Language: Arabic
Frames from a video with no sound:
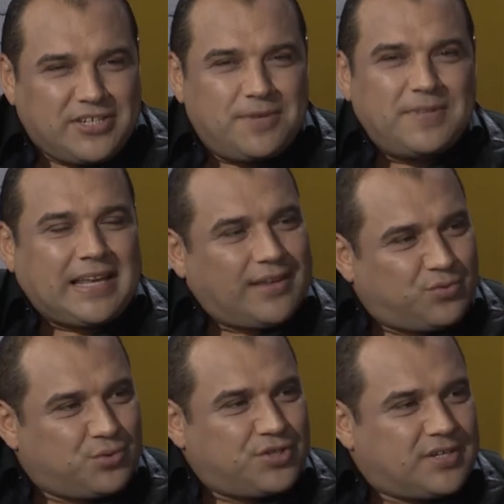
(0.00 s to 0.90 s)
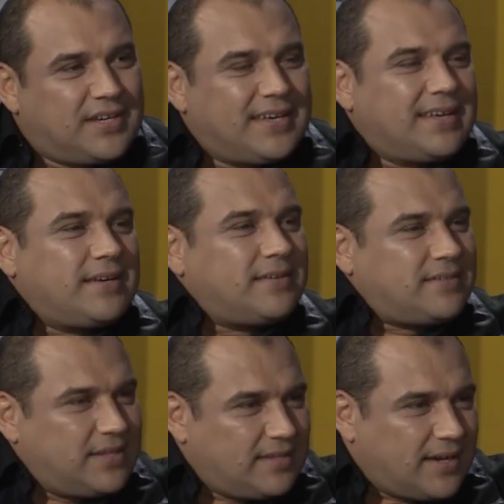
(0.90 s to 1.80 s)
نجيب هذيك لاتوش
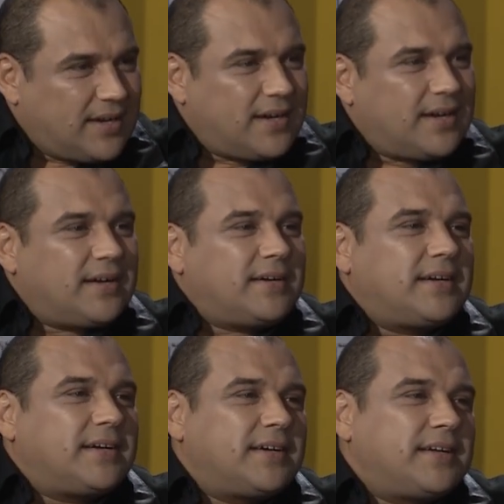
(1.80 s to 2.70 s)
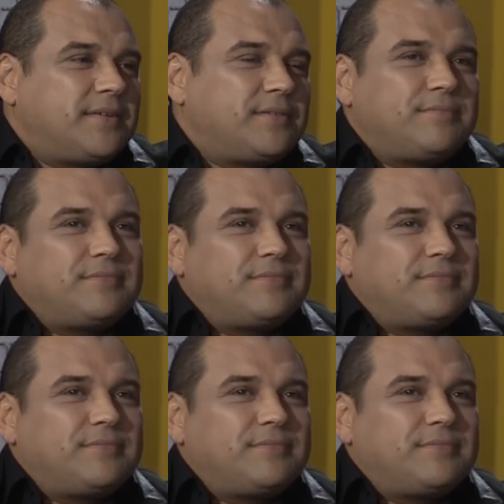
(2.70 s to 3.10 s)
جديده آه